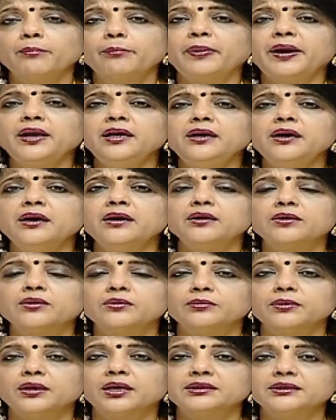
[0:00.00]

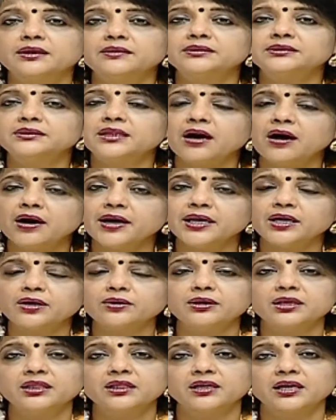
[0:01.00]
பெண்களுக்கும் அதாவது
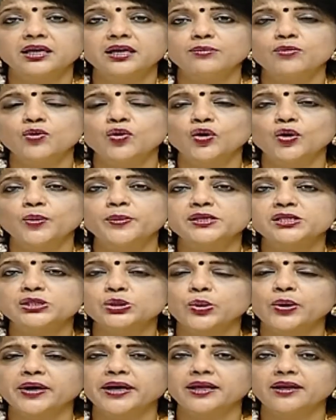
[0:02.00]
தாய்க்கும் இந்த ஹீமோக்ளோபின்
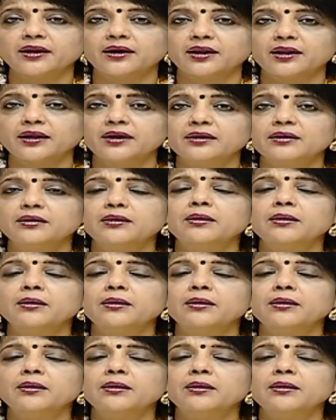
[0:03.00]
சோகையினால்